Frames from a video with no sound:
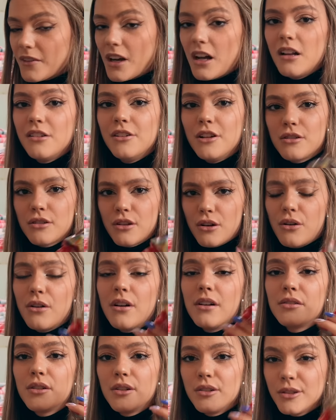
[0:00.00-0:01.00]
Ale nie, serio,
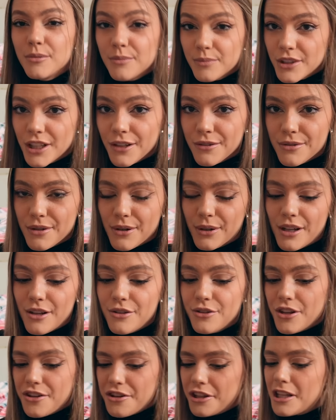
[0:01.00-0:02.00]
jeżeli nie, nie
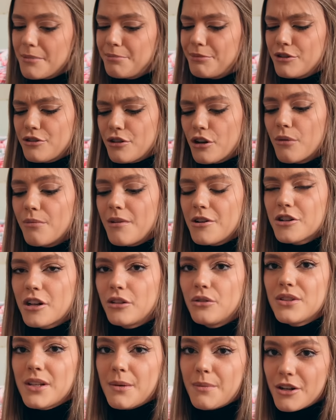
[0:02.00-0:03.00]
nigdy ptasiego
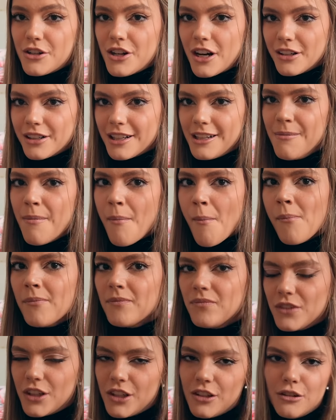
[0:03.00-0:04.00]
mleczka do zamrażarki
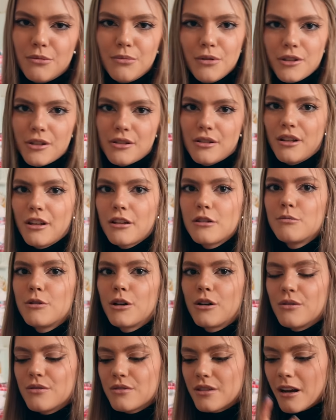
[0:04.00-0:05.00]
i nie robiliście sobie takich
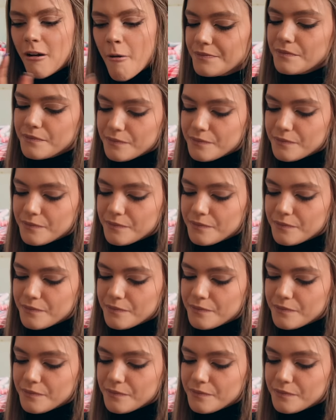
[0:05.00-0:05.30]
przekąsek,